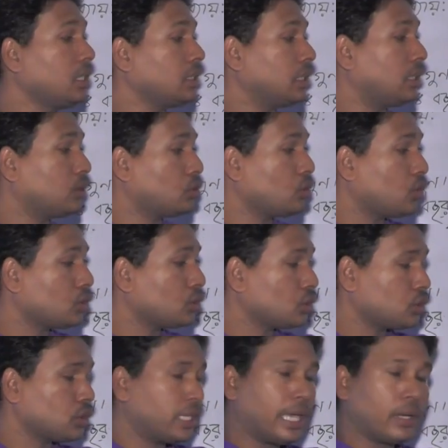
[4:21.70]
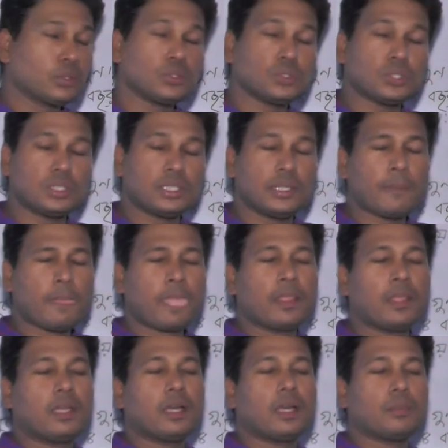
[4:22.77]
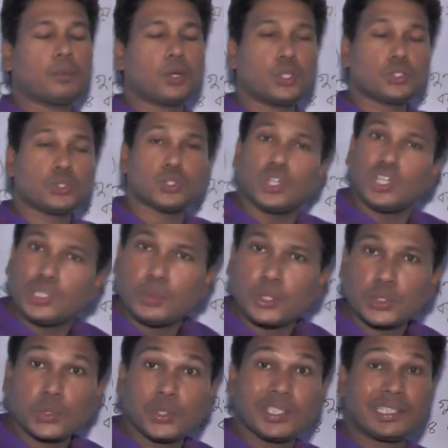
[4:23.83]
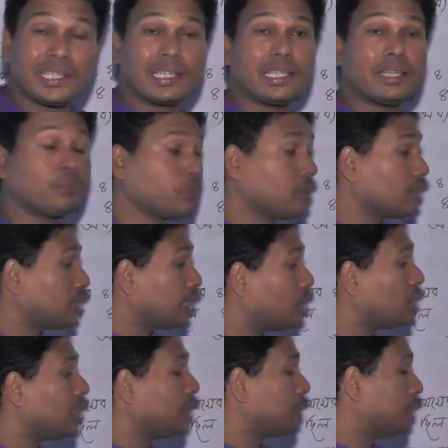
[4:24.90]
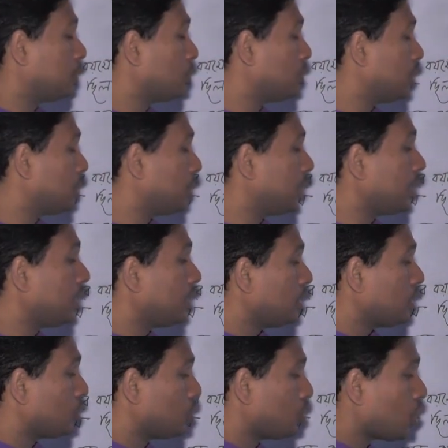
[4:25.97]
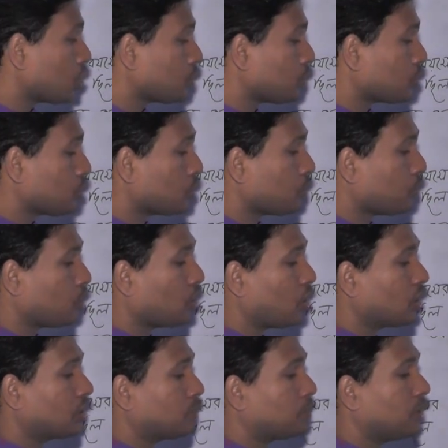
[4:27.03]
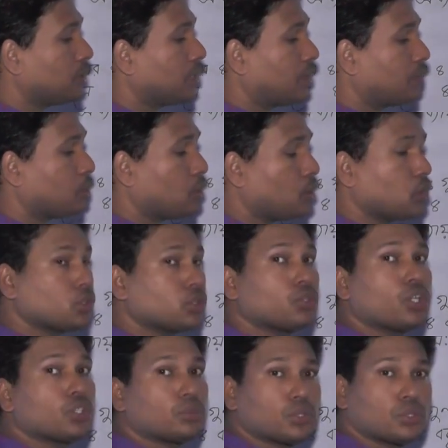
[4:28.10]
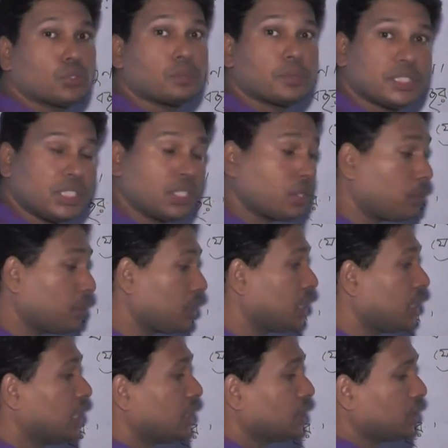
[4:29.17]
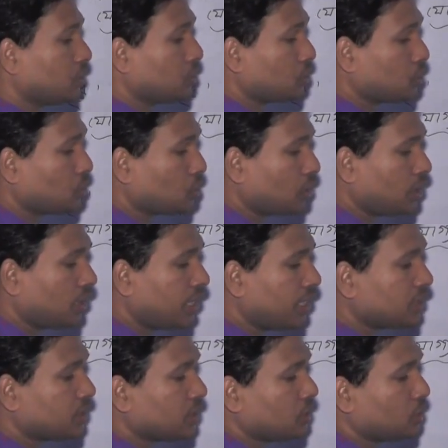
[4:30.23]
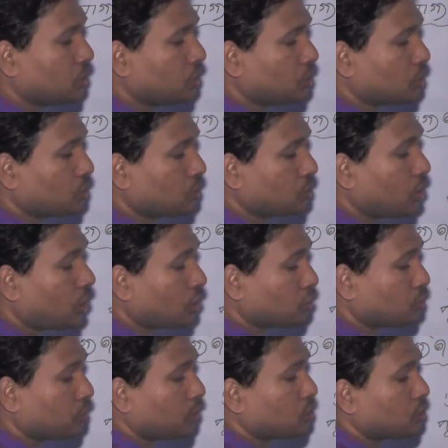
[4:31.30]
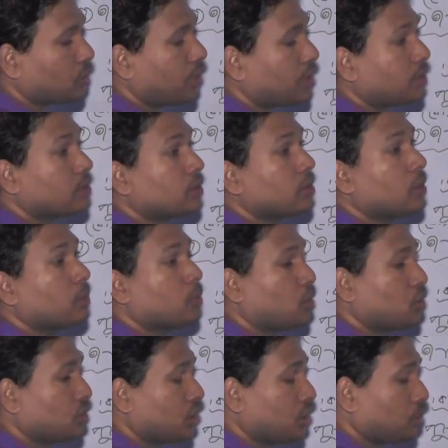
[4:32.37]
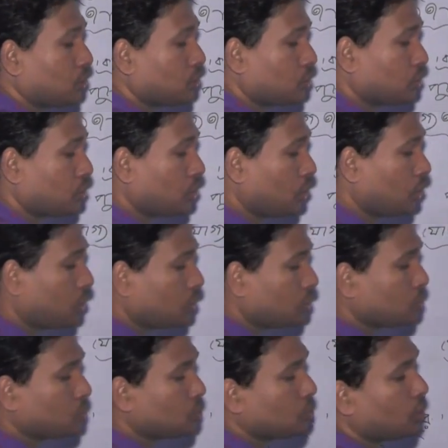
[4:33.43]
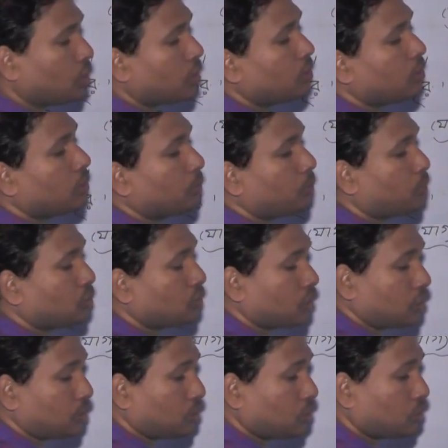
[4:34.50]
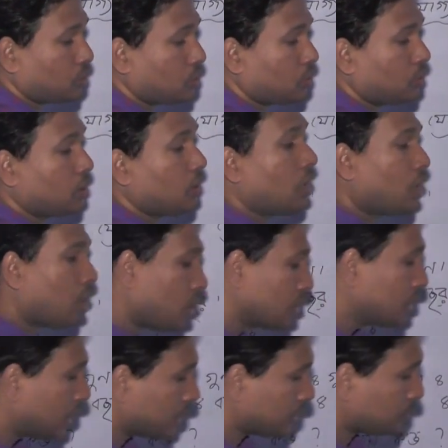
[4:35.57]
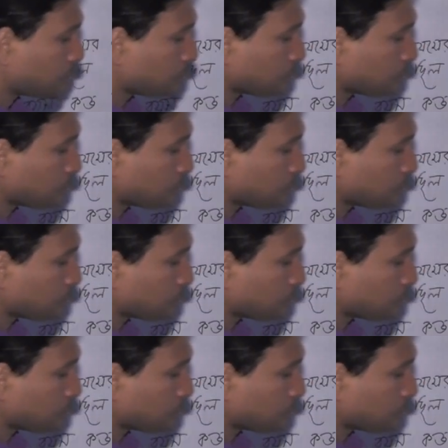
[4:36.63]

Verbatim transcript: তাহলে দশ এখন যদি বয়স চল্লিশ বছর হয়ে থাকে তাহলে আমরা বলতে পারি দশ বছর পর পিতার বয়স দশ বছর বেশি হবে সেজন্য চল্লিশ যোগ দশ সমান সমান পঞ্চাশ বছর উত্তর পঞ্চাশ বছর অর্থাৎ